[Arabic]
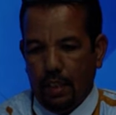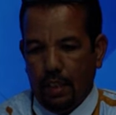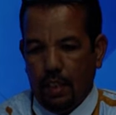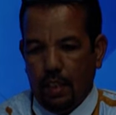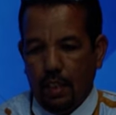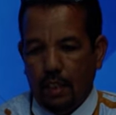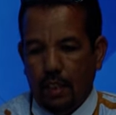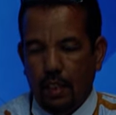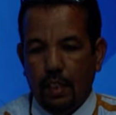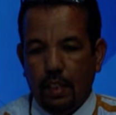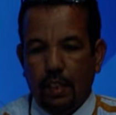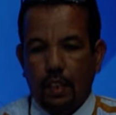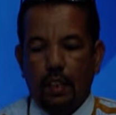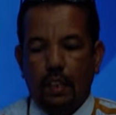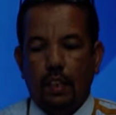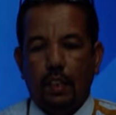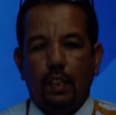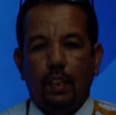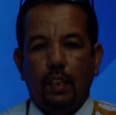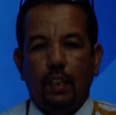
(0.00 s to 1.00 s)
آه،
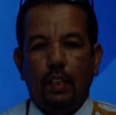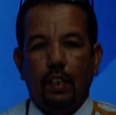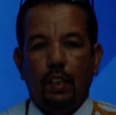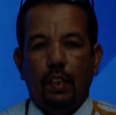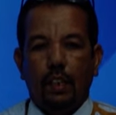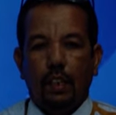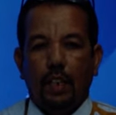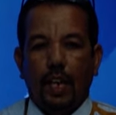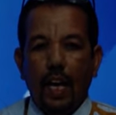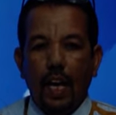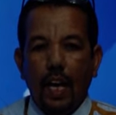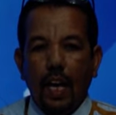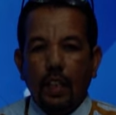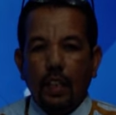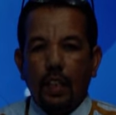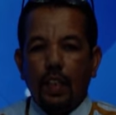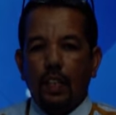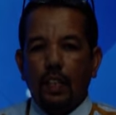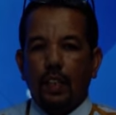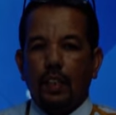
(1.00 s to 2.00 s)
هذا
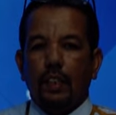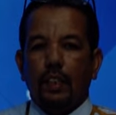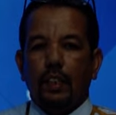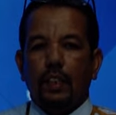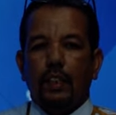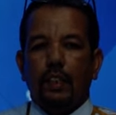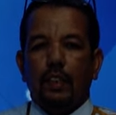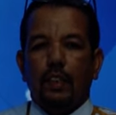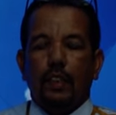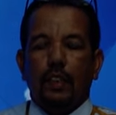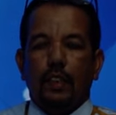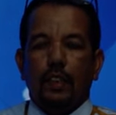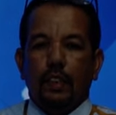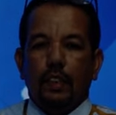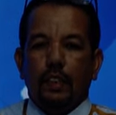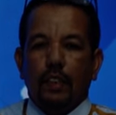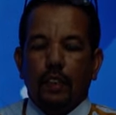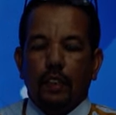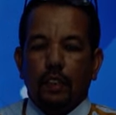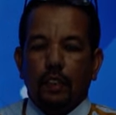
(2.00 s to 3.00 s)

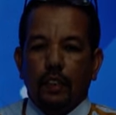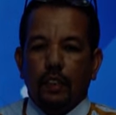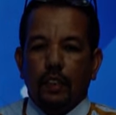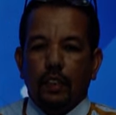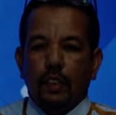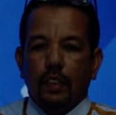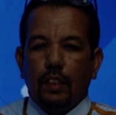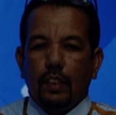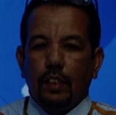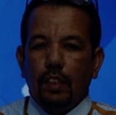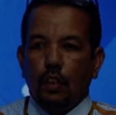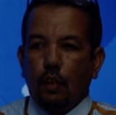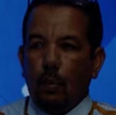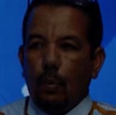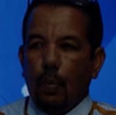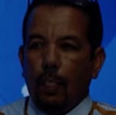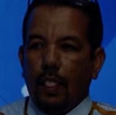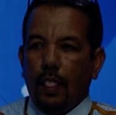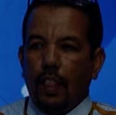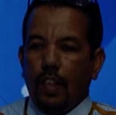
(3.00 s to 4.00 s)
الفجوه
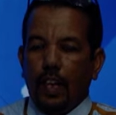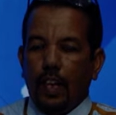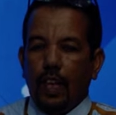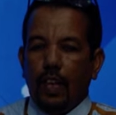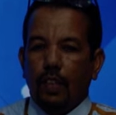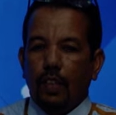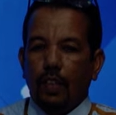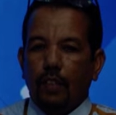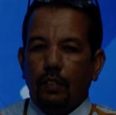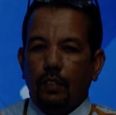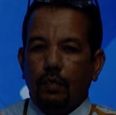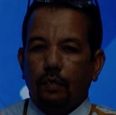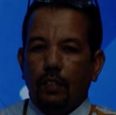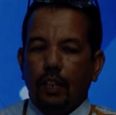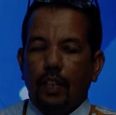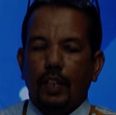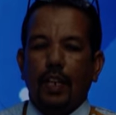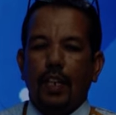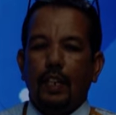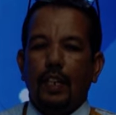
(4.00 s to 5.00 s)
تقصد الفجوه
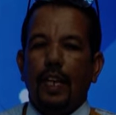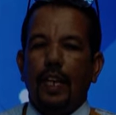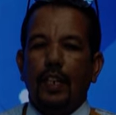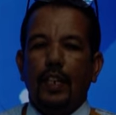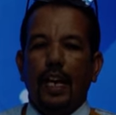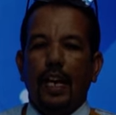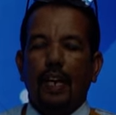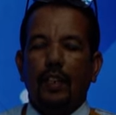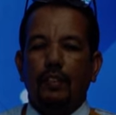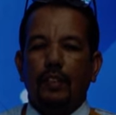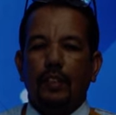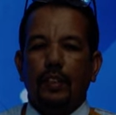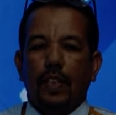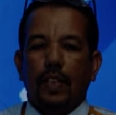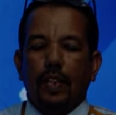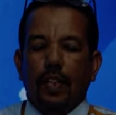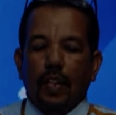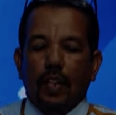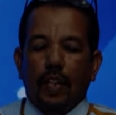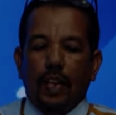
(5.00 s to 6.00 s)
ما بين لا, لا اقصد
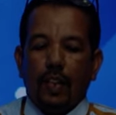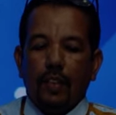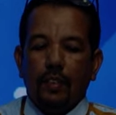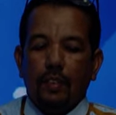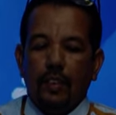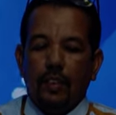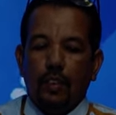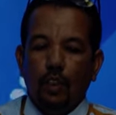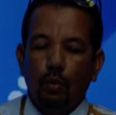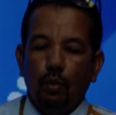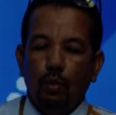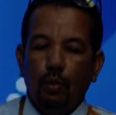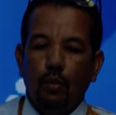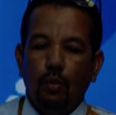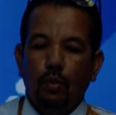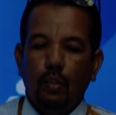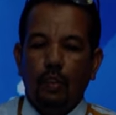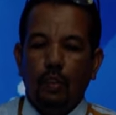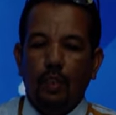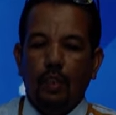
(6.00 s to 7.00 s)
اقصد انه
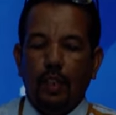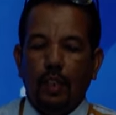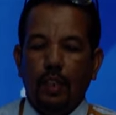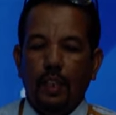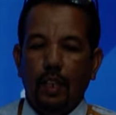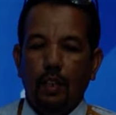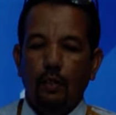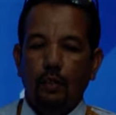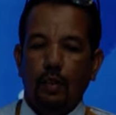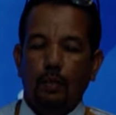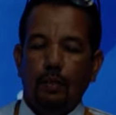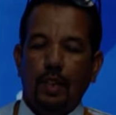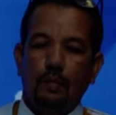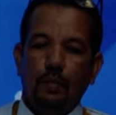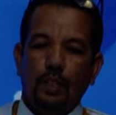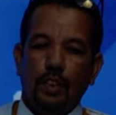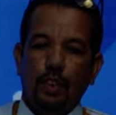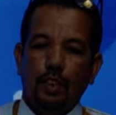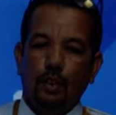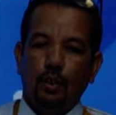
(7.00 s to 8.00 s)
نحن أمام
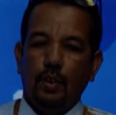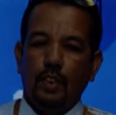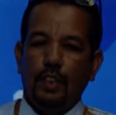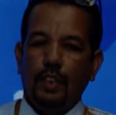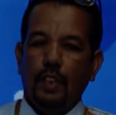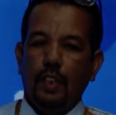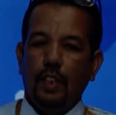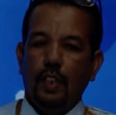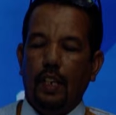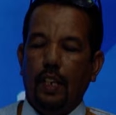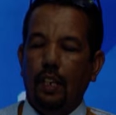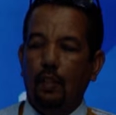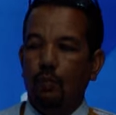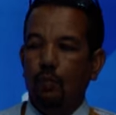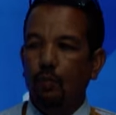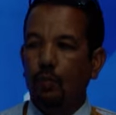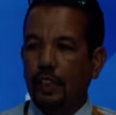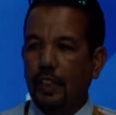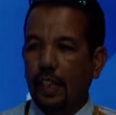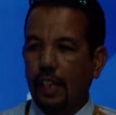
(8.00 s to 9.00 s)
26 ألف
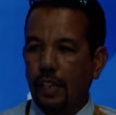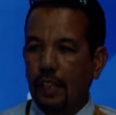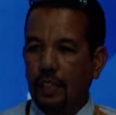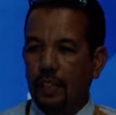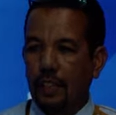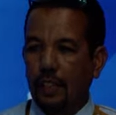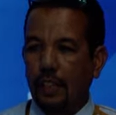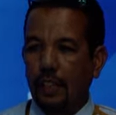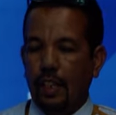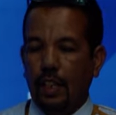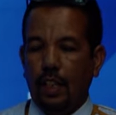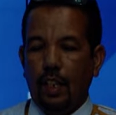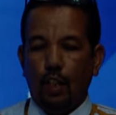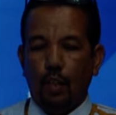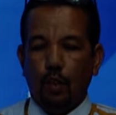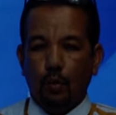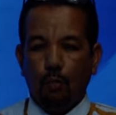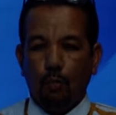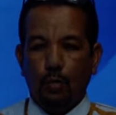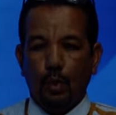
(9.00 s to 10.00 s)
مدرس
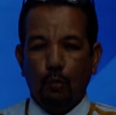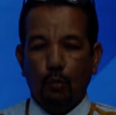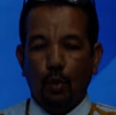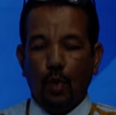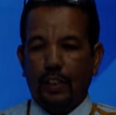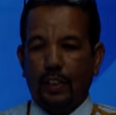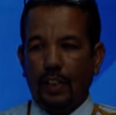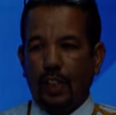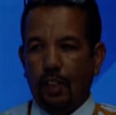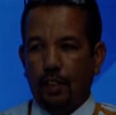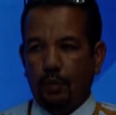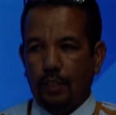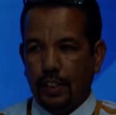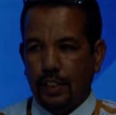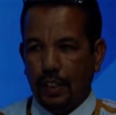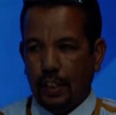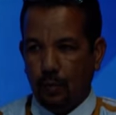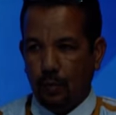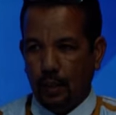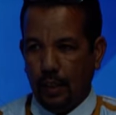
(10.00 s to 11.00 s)
بمختلف
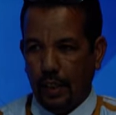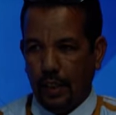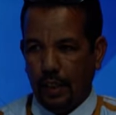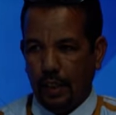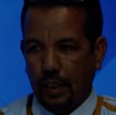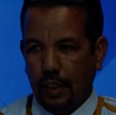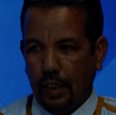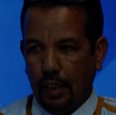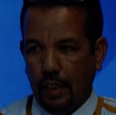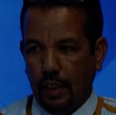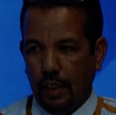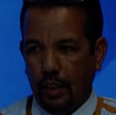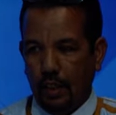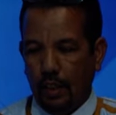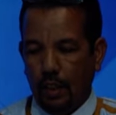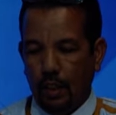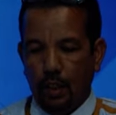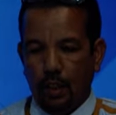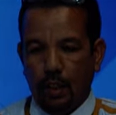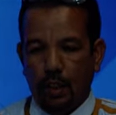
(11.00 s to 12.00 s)
تكويناتها
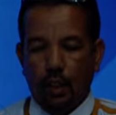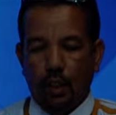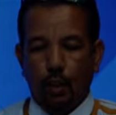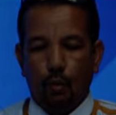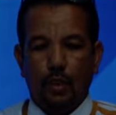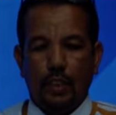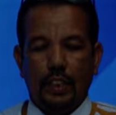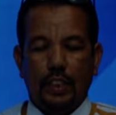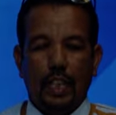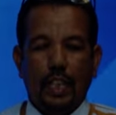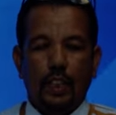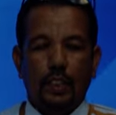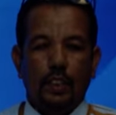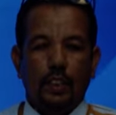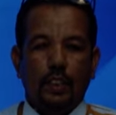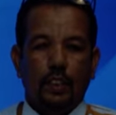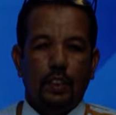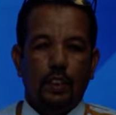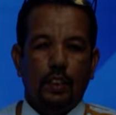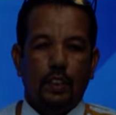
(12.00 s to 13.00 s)
آه. وجاءت
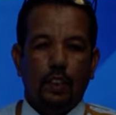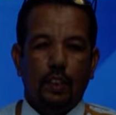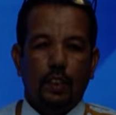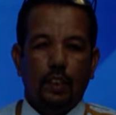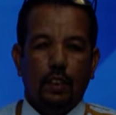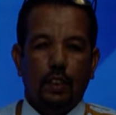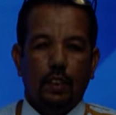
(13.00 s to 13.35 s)
نتيجة